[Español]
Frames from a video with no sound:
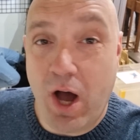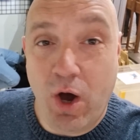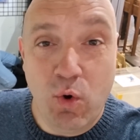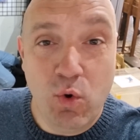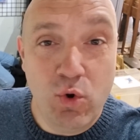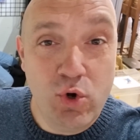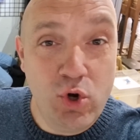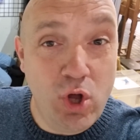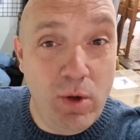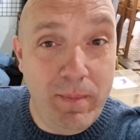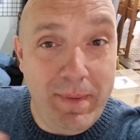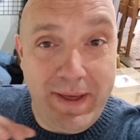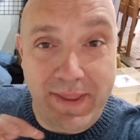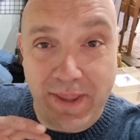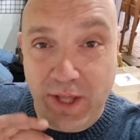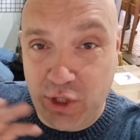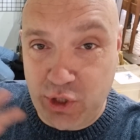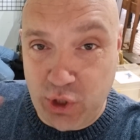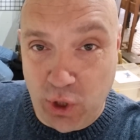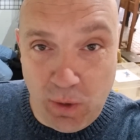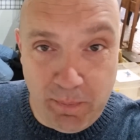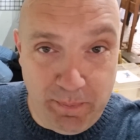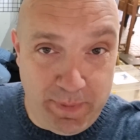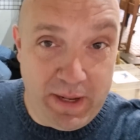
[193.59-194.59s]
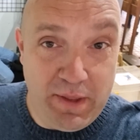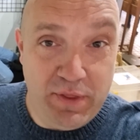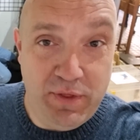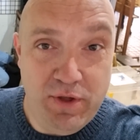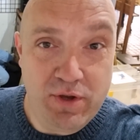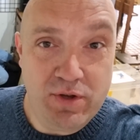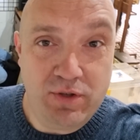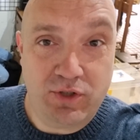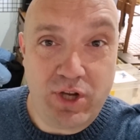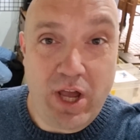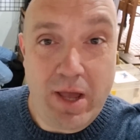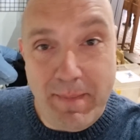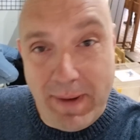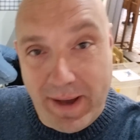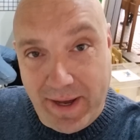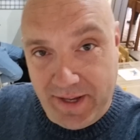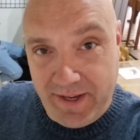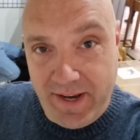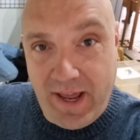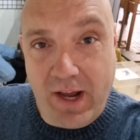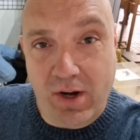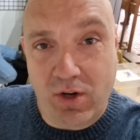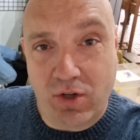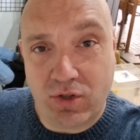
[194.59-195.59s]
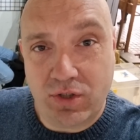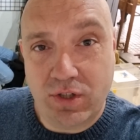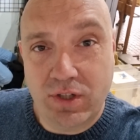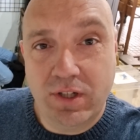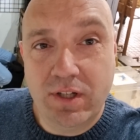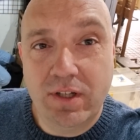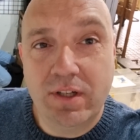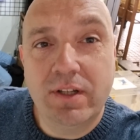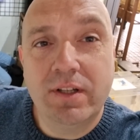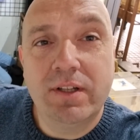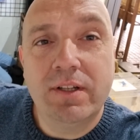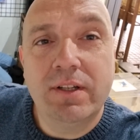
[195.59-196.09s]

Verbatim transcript: Aún no me ha dicho el precio, o sea, imaginaros. ¿eh?